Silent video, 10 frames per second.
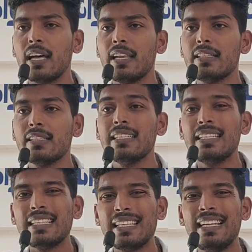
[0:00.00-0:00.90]
அல்லது
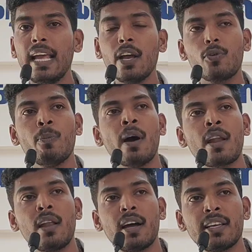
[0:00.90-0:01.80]
இளைய
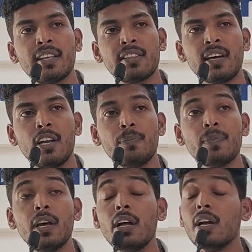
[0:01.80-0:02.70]
குமாரனாக இருந்தாலும்